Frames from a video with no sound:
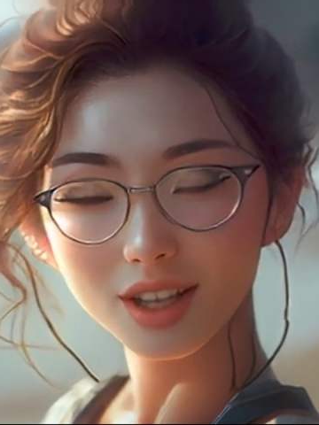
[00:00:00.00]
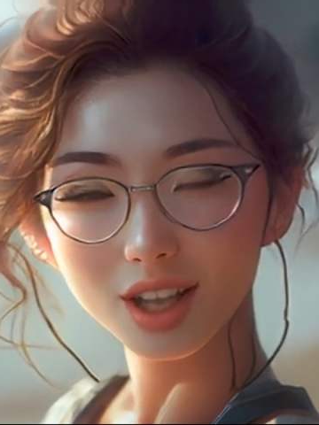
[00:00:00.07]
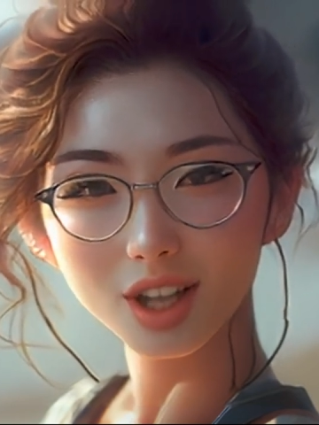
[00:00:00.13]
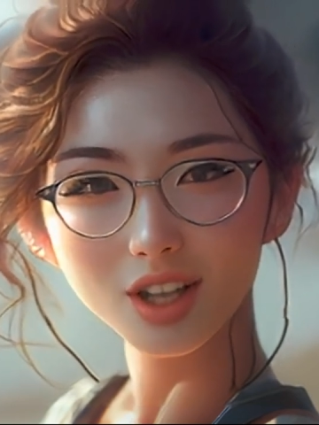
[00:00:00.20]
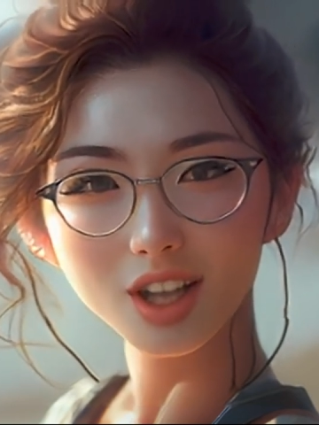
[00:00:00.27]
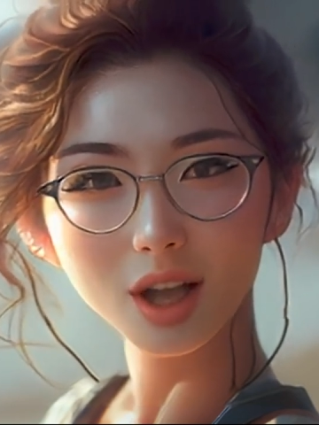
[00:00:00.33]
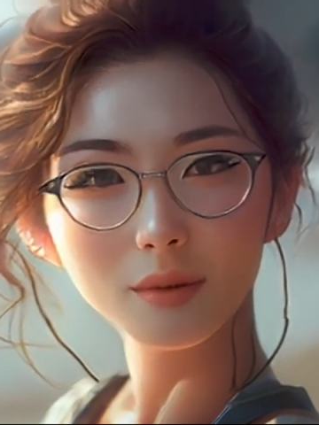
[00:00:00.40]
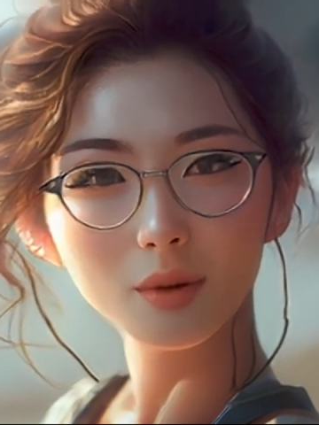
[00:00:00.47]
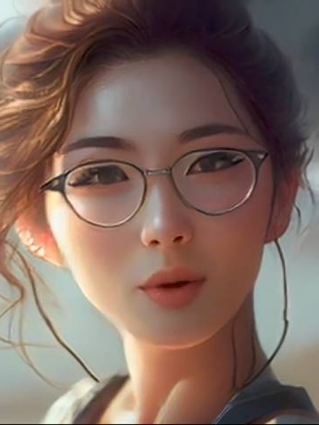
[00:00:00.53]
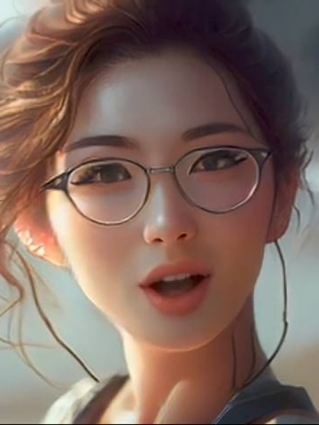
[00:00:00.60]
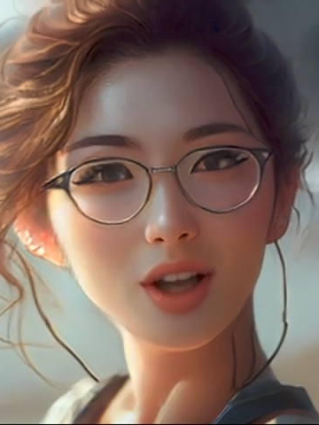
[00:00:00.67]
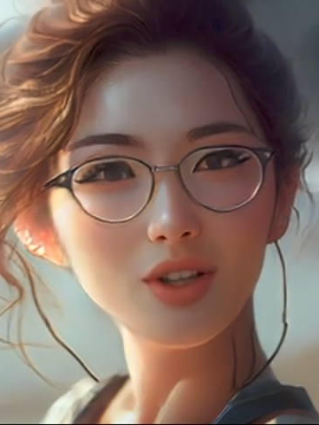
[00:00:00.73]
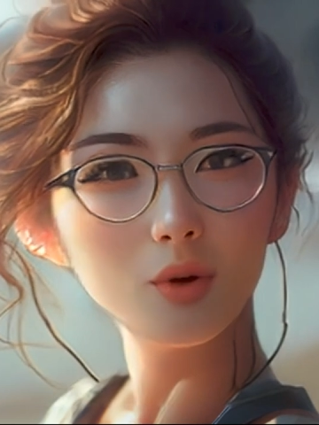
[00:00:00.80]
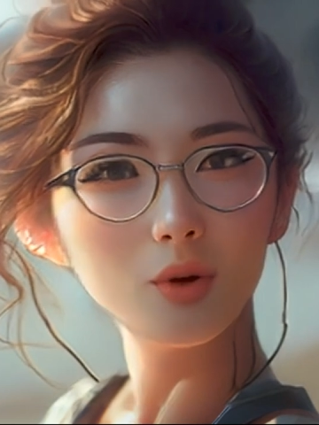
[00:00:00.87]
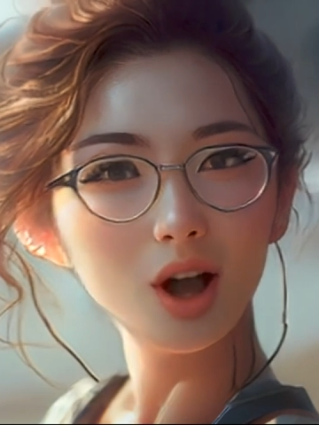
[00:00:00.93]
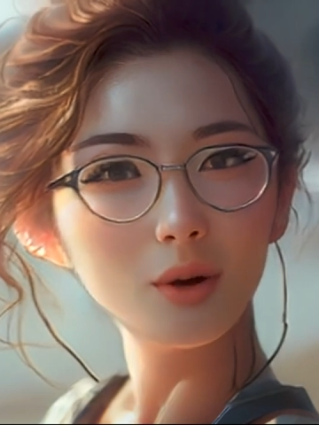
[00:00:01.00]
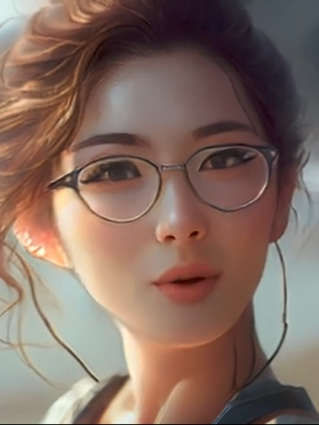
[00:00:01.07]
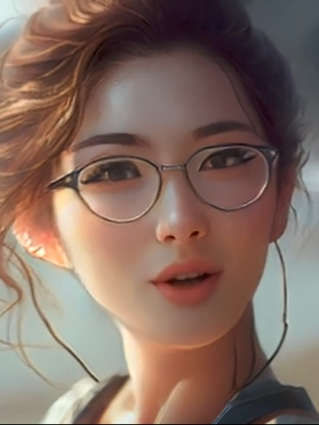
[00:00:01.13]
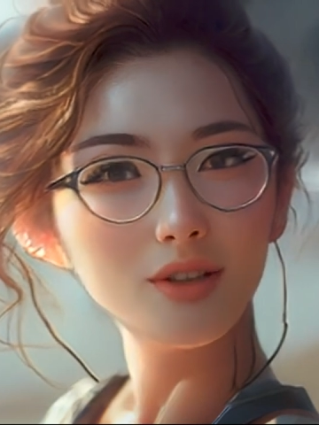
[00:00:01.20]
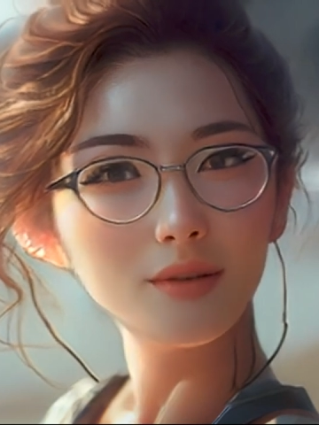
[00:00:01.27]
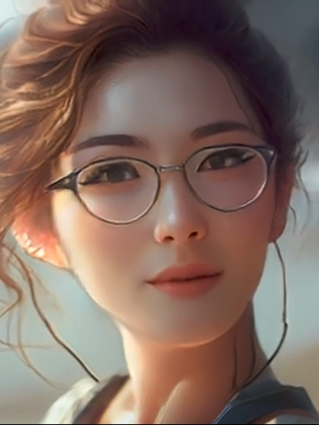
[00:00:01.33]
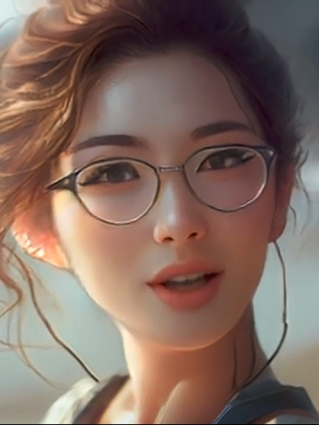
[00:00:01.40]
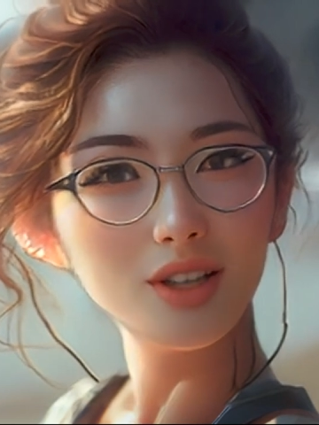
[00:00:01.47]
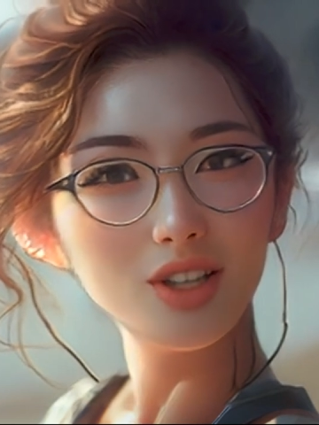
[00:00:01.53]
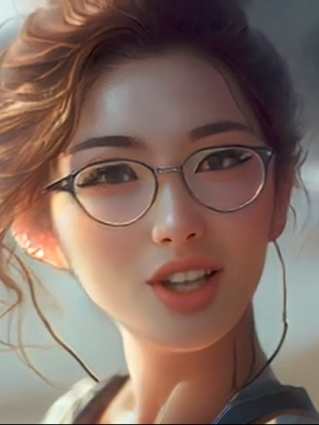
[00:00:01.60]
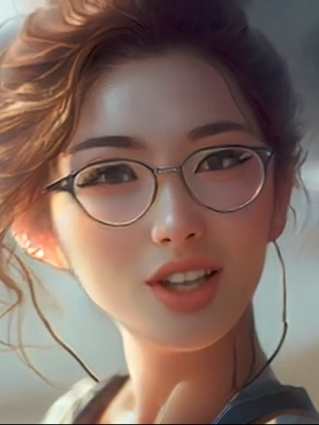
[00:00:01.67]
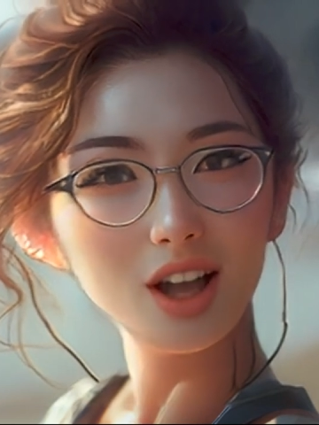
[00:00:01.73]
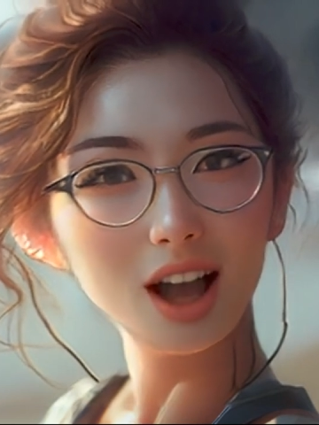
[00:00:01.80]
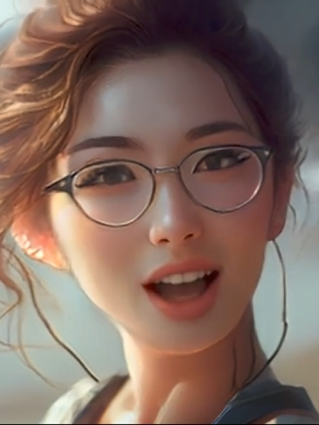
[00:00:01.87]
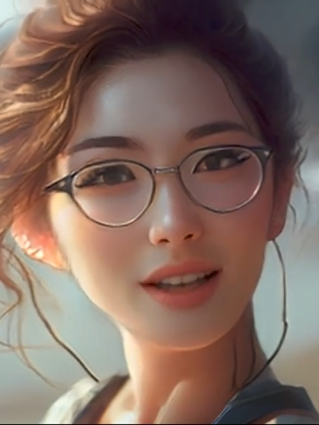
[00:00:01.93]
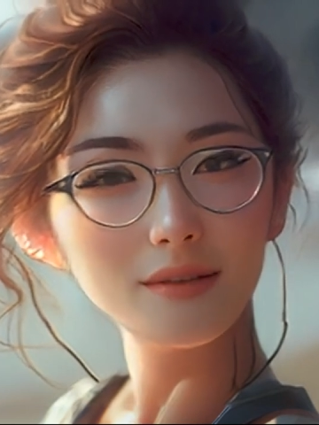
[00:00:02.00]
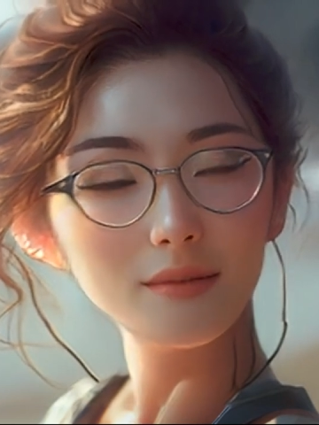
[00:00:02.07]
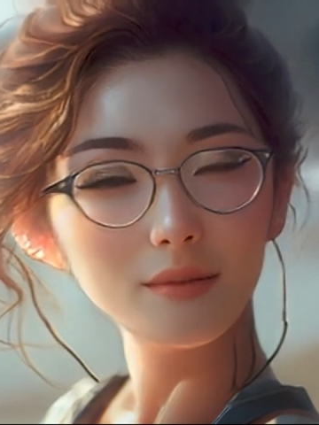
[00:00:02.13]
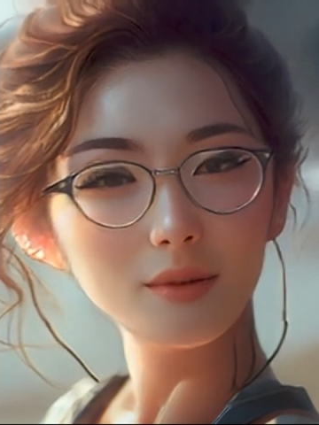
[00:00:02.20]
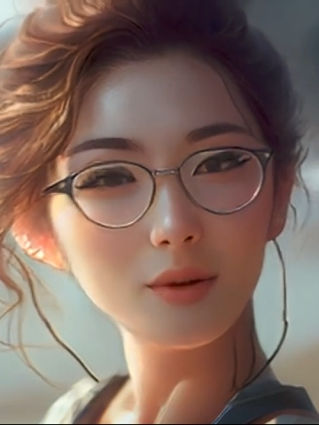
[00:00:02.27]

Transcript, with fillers: 킹크랩과 조개구이를 맛있게